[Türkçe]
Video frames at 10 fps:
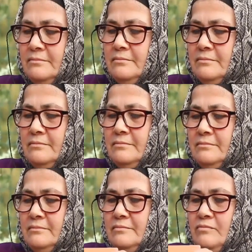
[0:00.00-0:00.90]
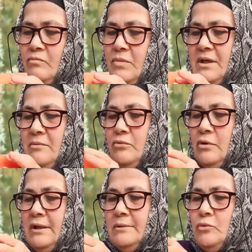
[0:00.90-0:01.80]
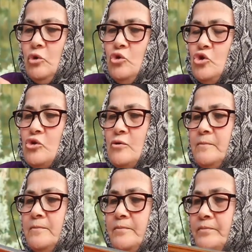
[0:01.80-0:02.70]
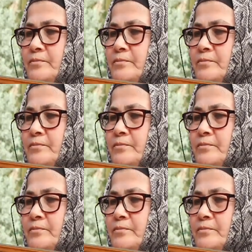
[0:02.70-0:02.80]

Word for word: lütfen. Benim puanım 3. Aa.